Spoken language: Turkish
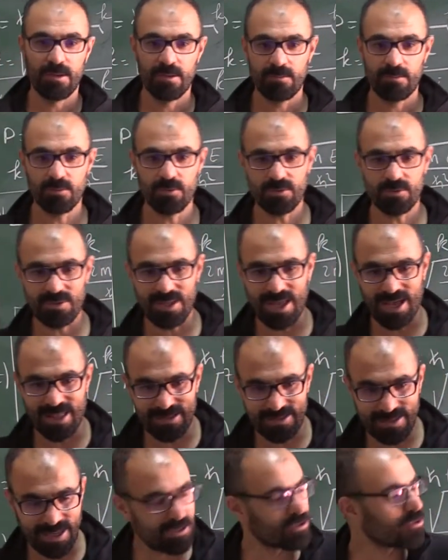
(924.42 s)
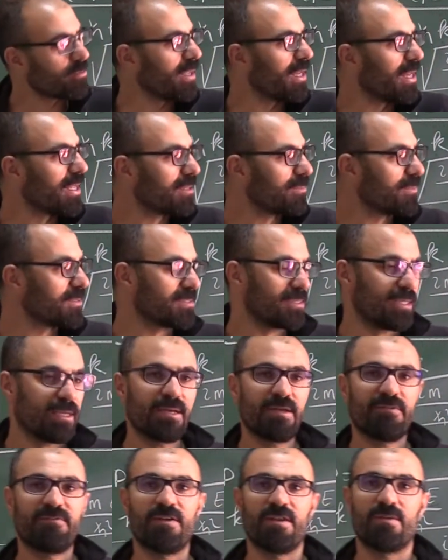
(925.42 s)
bunu yani tecrübelerimizle
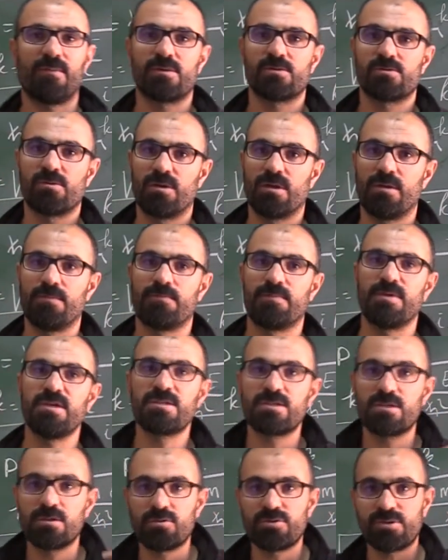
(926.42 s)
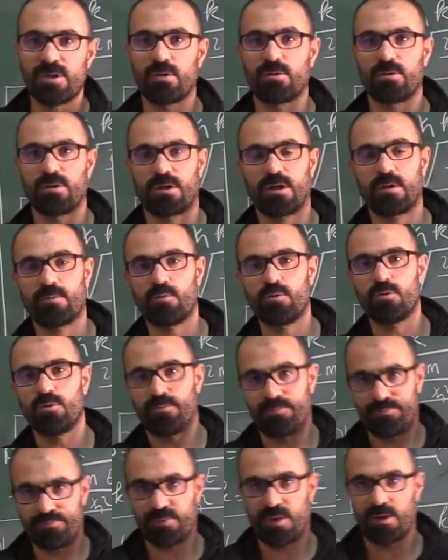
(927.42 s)
efendime söyleyeyim içgüdüsel olarak bunu
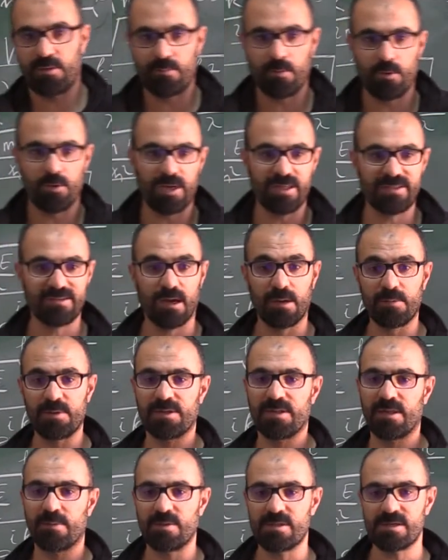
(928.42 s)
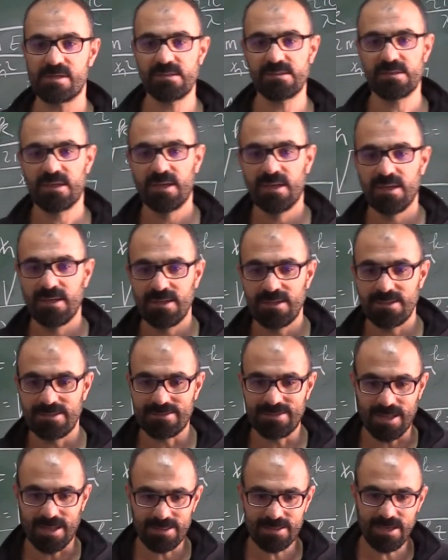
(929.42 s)
böyle tahmin edebiliriz.
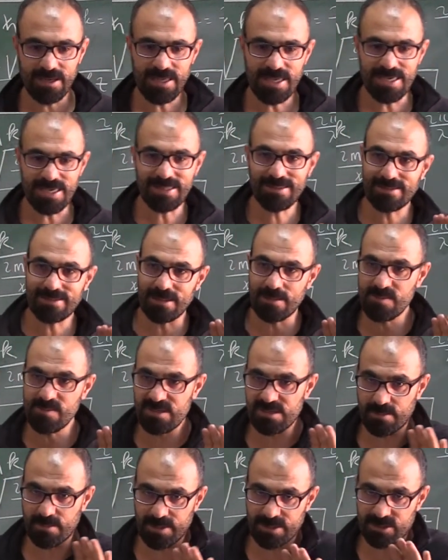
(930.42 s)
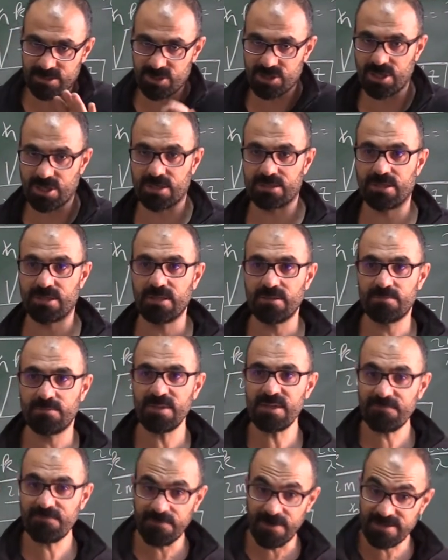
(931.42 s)
Dalgayı ittiğimiz zaman dışarıdan
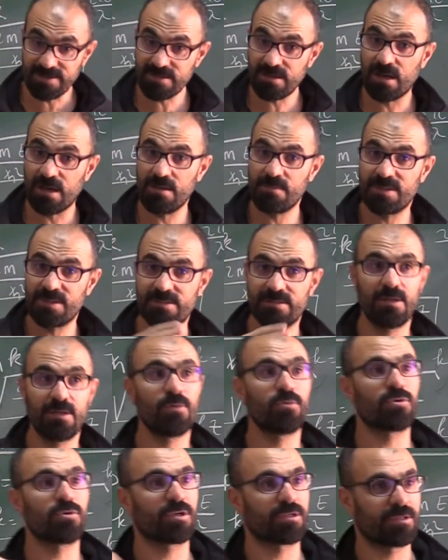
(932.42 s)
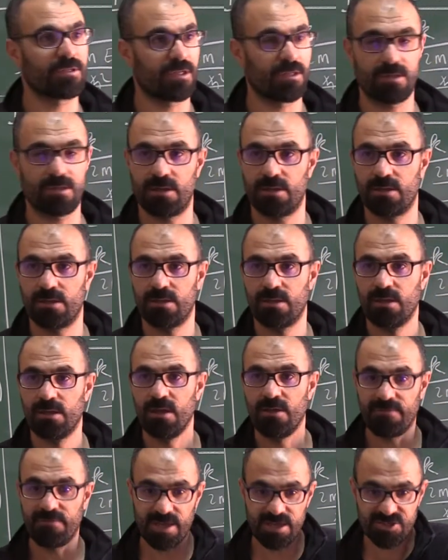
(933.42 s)
bir faz kaymasına uğrar dalga.
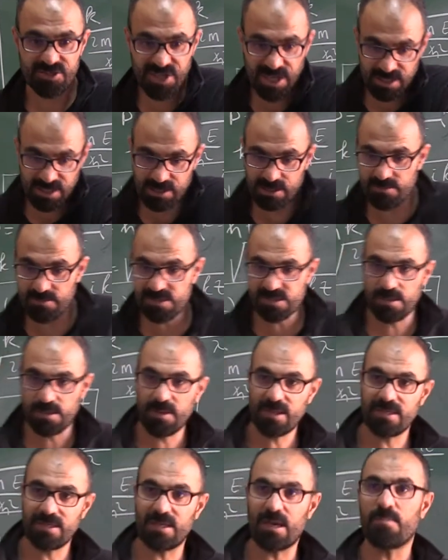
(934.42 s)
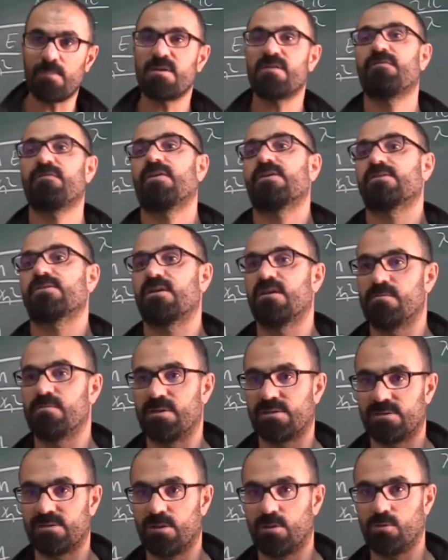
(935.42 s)
Veya çektiğimiz zaman yine bir faz
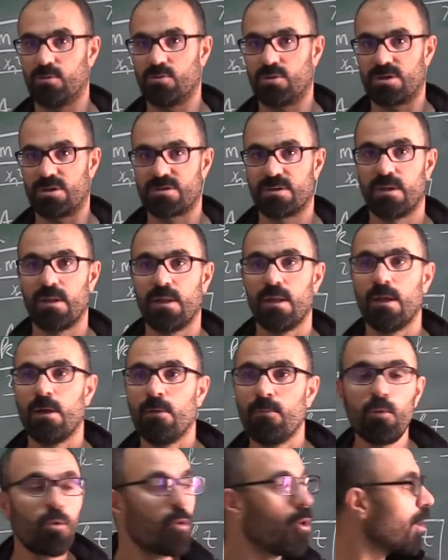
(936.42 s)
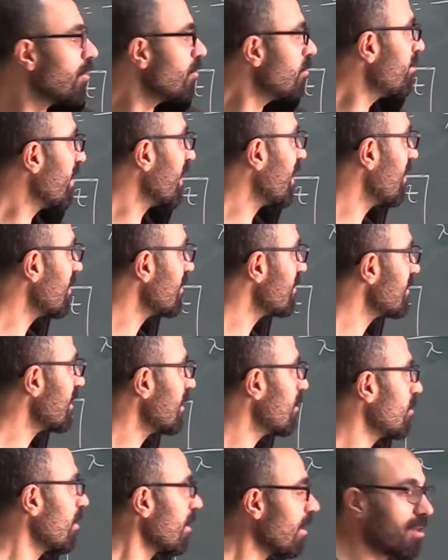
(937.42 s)
kaymasına uğrar. Bu kuantum mekaniksel
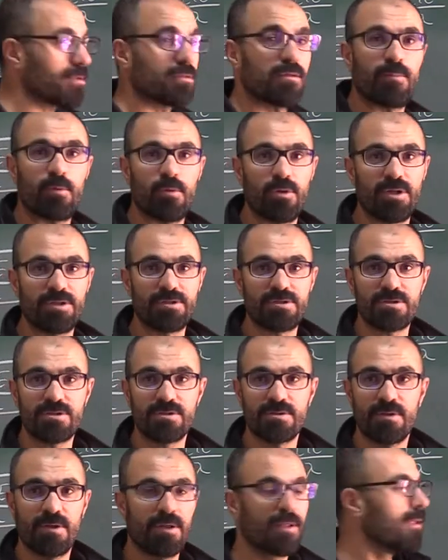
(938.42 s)
olarak da böyledir.